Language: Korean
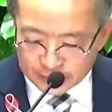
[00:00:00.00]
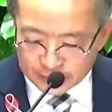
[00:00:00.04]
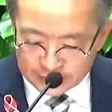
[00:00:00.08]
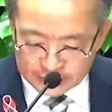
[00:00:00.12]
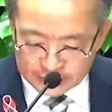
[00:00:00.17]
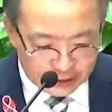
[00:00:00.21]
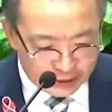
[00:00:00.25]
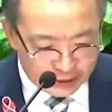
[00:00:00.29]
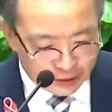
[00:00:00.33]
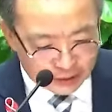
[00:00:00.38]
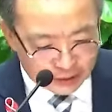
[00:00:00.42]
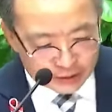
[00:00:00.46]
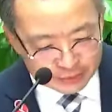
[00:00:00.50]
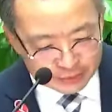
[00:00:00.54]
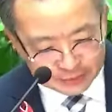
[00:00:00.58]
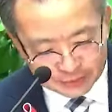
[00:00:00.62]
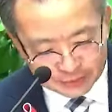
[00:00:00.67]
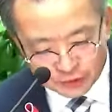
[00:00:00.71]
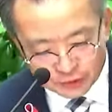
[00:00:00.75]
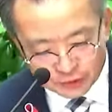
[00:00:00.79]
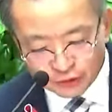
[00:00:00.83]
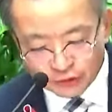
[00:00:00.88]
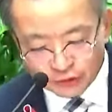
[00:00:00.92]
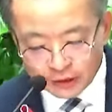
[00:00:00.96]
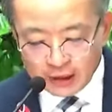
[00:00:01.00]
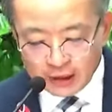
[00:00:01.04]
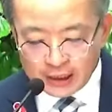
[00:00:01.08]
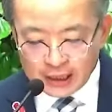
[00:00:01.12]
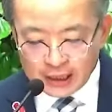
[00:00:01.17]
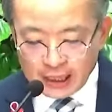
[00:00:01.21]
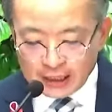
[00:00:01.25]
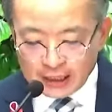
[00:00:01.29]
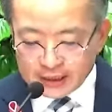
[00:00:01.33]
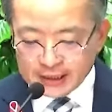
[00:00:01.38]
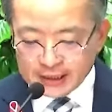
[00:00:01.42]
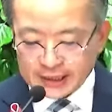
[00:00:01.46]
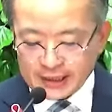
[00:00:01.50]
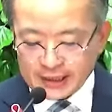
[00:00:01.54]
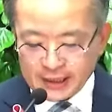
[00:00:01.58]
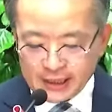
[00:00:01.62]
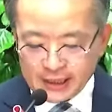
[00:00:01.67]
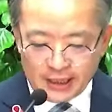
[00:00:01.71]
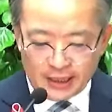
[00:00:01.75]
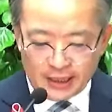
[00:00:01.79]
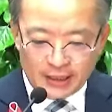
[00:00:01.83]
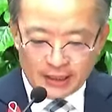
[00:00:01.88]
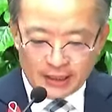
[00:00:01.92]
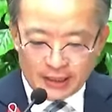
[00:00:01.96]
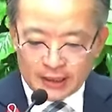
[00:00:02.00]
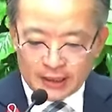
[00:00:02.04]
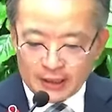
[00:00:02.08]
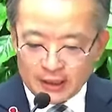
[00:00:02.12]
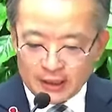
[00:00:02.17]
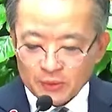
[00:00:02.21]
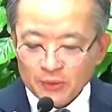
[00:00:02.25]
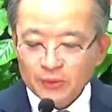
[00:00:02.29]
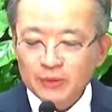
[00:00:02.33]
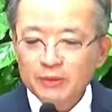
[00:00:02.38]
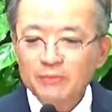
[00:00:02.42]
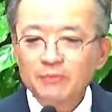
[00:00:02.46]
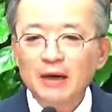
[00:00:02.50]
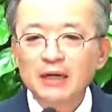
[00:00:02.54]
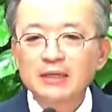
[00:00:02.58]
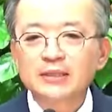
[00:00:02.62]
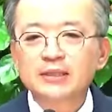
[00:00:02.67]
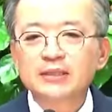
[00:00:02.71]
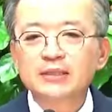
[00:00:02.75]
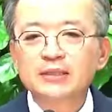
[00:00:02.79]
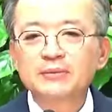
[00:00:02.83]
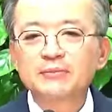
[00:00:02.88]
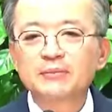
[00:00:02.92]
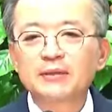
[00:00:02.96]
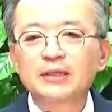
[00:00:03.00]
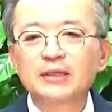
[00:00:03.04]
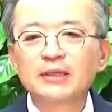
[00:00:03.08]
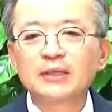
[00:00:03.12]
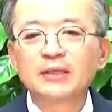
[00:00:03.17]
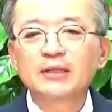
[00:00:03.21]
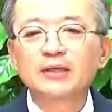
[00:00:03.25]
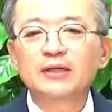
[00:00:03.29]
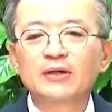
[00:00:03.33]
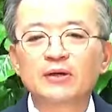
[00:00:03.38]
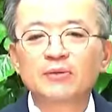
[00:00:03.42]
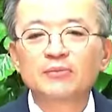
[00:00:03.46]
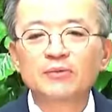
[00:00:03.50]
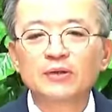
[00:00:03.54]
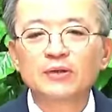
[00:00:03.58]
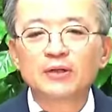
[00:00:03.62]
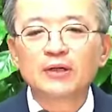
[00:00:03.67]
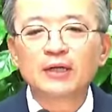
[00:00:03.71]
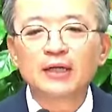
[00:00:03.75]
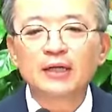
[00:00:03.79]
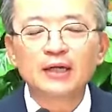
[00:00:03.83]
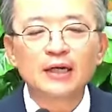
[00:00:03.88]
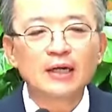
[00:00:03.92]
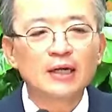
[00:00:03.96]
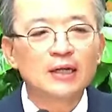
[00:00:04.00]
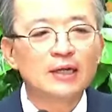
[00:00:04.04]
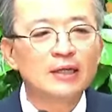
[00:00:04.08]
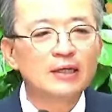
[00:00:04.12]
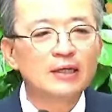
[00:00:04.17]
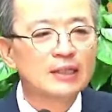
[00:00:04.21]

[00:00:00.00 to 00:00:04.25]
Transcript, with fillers: 여름 주일 날씨에 오늘 말씀이 여러분들에게